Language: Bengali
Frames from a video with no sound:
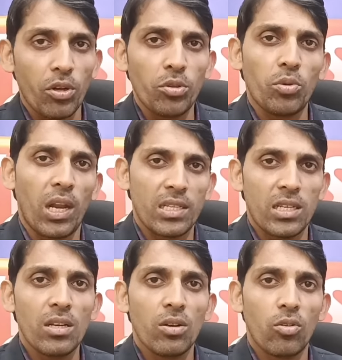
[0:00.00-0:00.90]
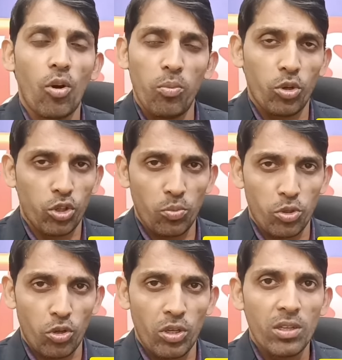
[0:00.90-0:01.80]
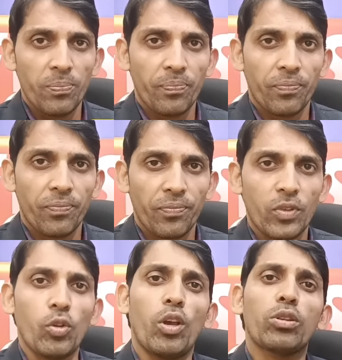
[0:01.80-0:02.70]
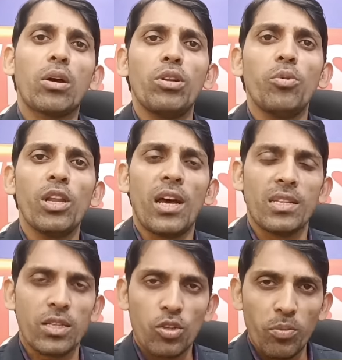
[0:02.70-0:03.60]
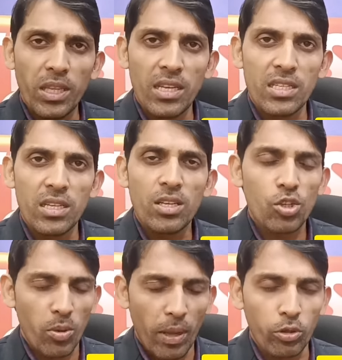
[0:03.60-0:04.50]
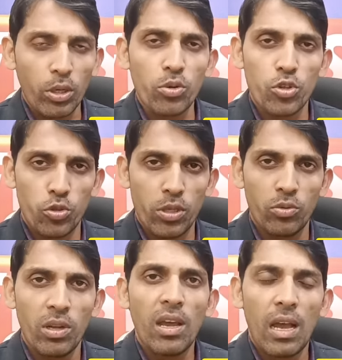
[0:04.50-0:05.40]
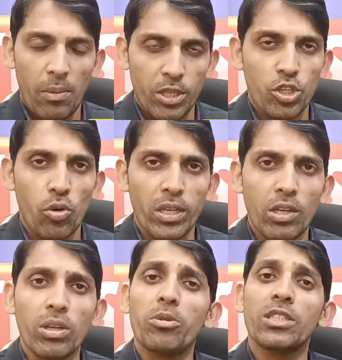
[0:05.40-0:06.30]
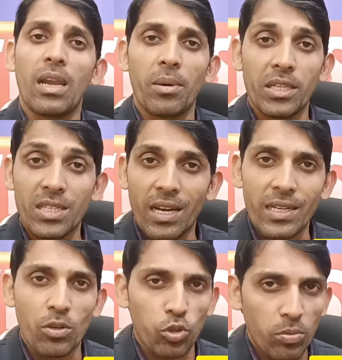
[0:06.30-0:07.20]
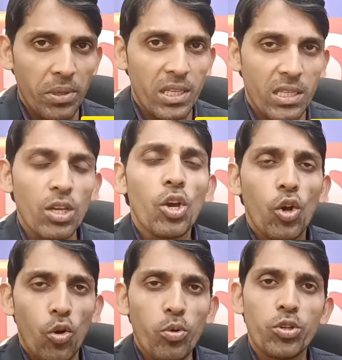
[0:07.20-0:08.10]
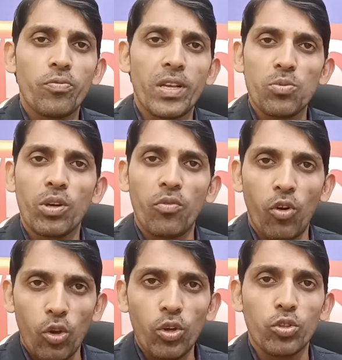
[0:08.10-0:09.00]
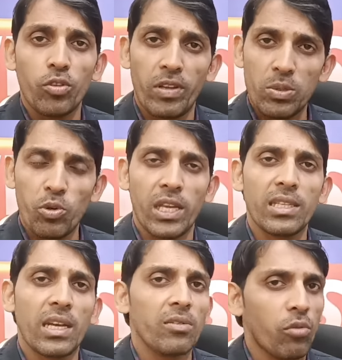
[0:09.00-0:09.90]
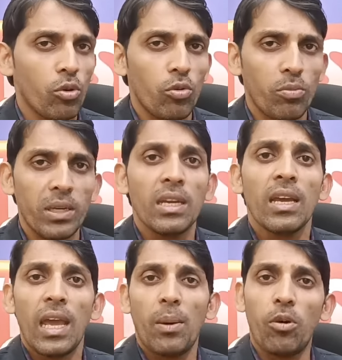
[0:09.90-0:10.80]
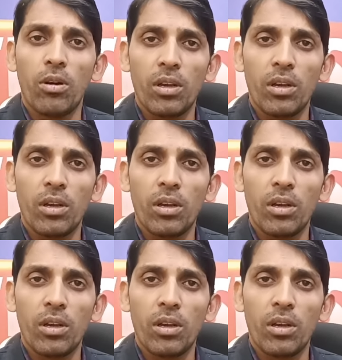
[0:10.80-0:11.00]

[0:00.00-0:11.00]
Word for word: কিন্তু ওনার কাছে কম গুরুত্বপূর্ণ নয় তো এই কথাগুলি বলে আজকের জন্য বিদায় নিচ্ছি সবাই ভালো থাকুন সুস্থ থাকুন আমাদের সঙ্গে থাকুন এবং যারা আমাদের চ্যানেলটি নতুনভাবে দেখছেন অবশ্যই ফেসবুকে ফলো যদি ফেসবুকে দেখে থাকেন ফলো করবেন এবং